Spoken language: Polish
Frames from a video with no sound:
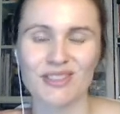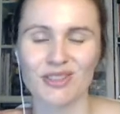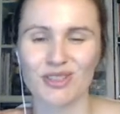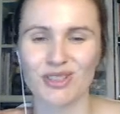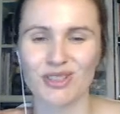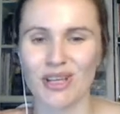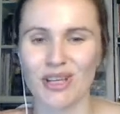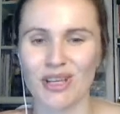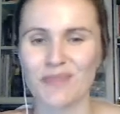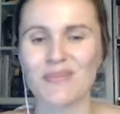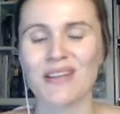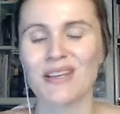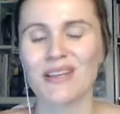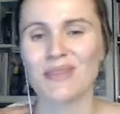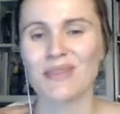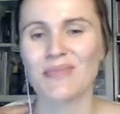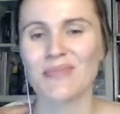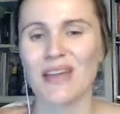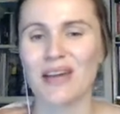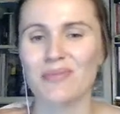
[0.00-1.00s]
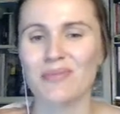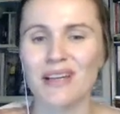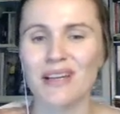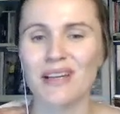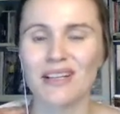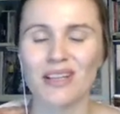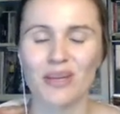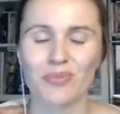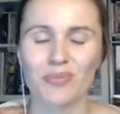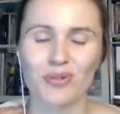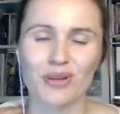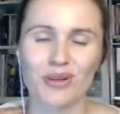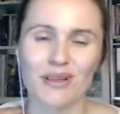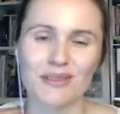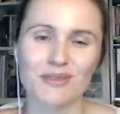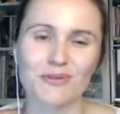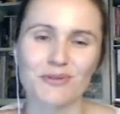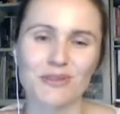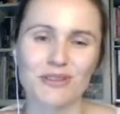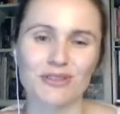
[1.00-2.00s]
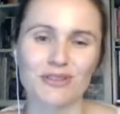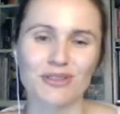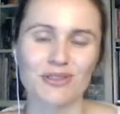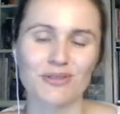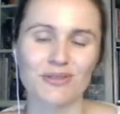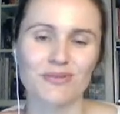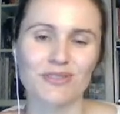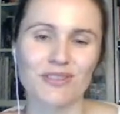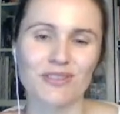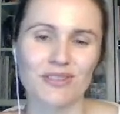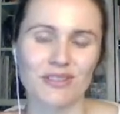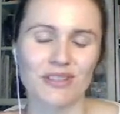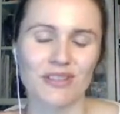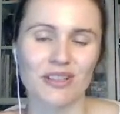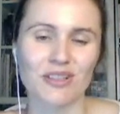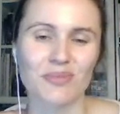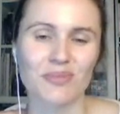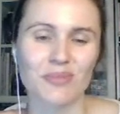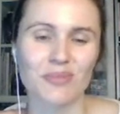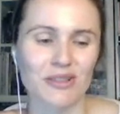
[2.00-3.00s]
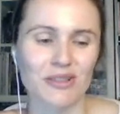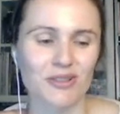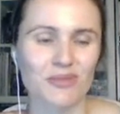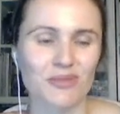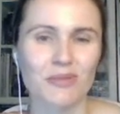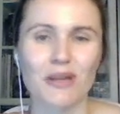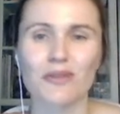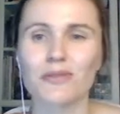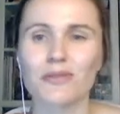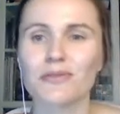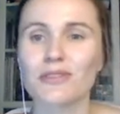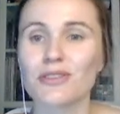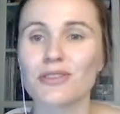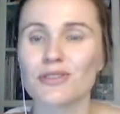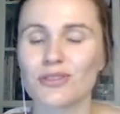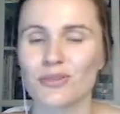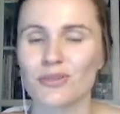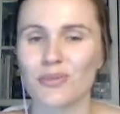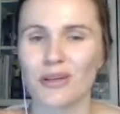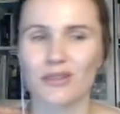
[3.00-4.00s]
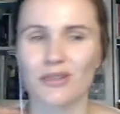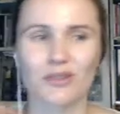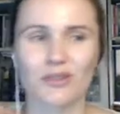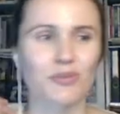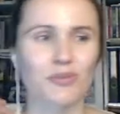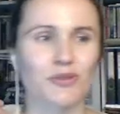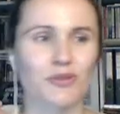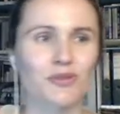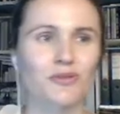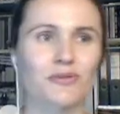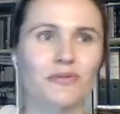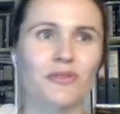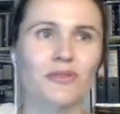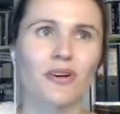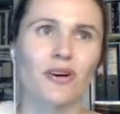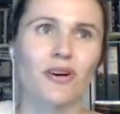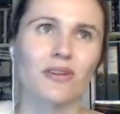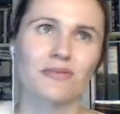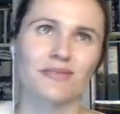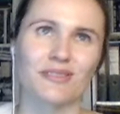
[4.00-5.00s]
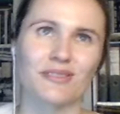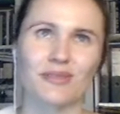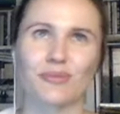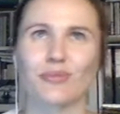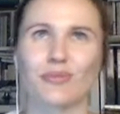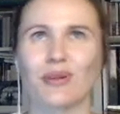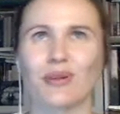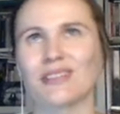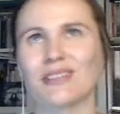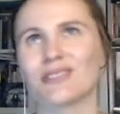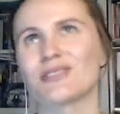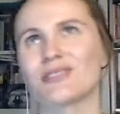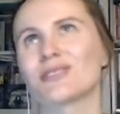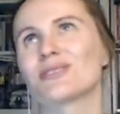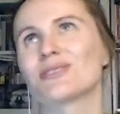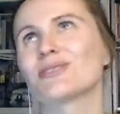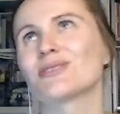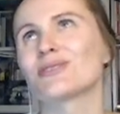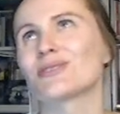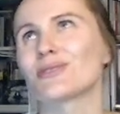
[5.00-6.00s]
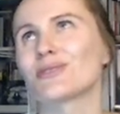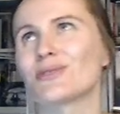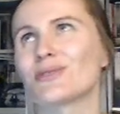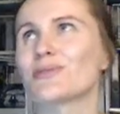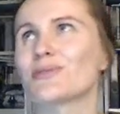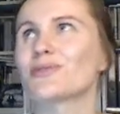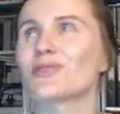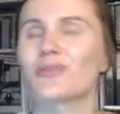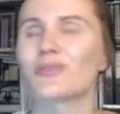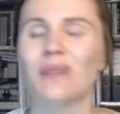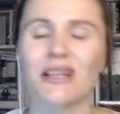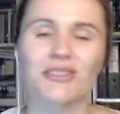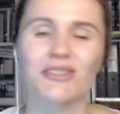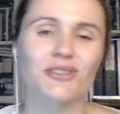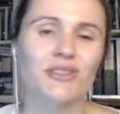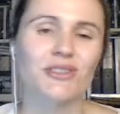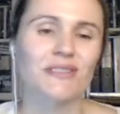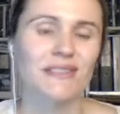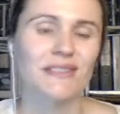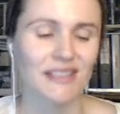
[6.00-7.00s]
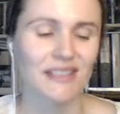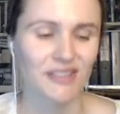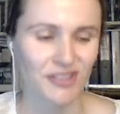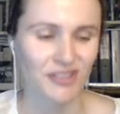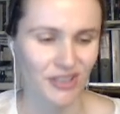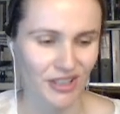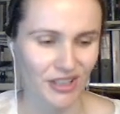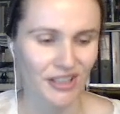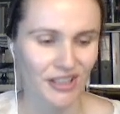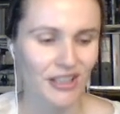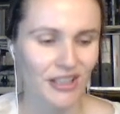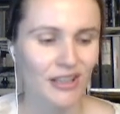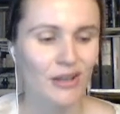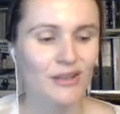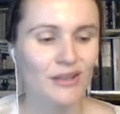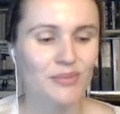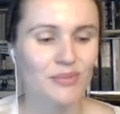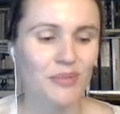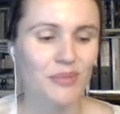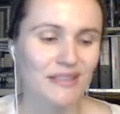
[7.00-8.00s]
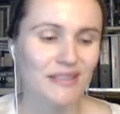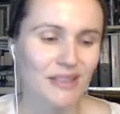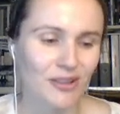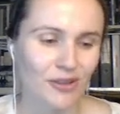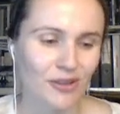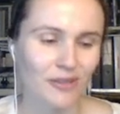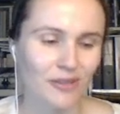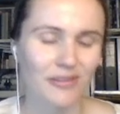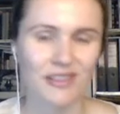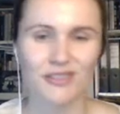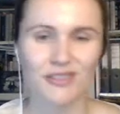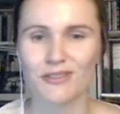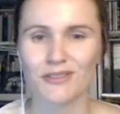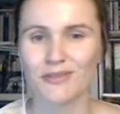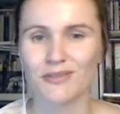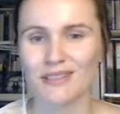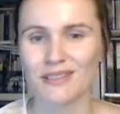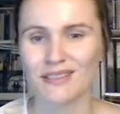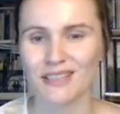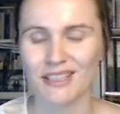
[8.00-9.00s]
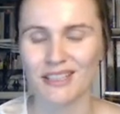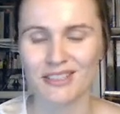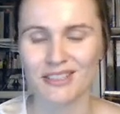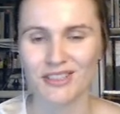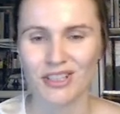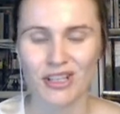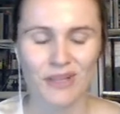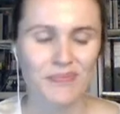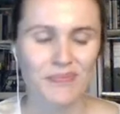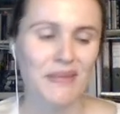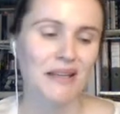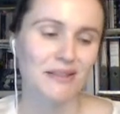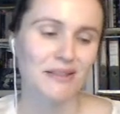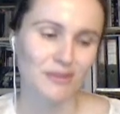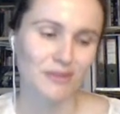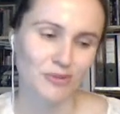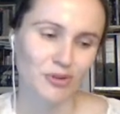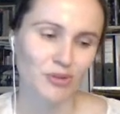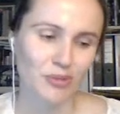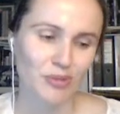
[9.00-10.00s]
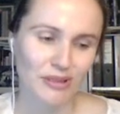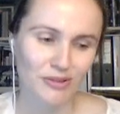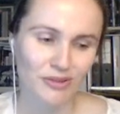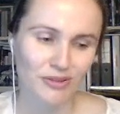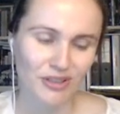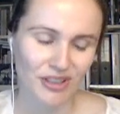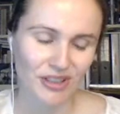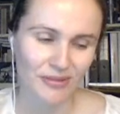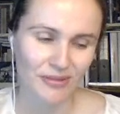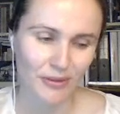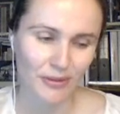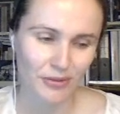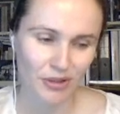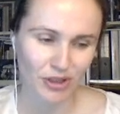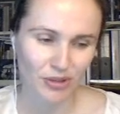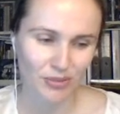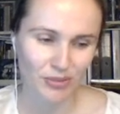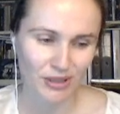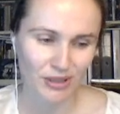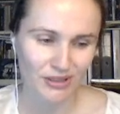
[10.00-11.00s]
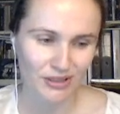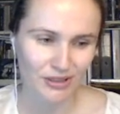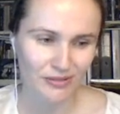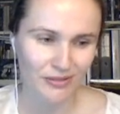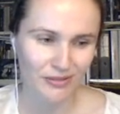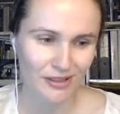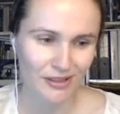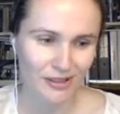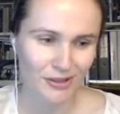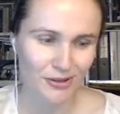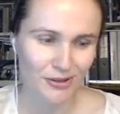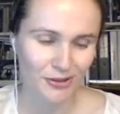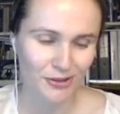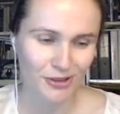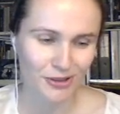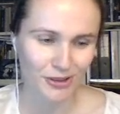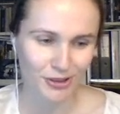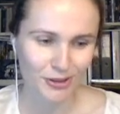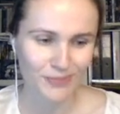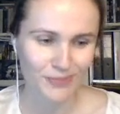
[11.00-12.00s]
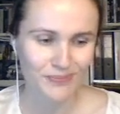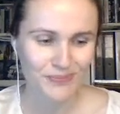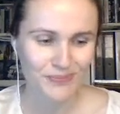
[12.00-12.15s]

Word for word: że Amelia pokazuje rzeczywiście taki Paryż malowniczy, Paryż pocztówkowy, Paryż, no, w którym aż chce się spacerować i zwiedzać. Jestem też bardzo ciekawa w takim razie, Ewelino, czy,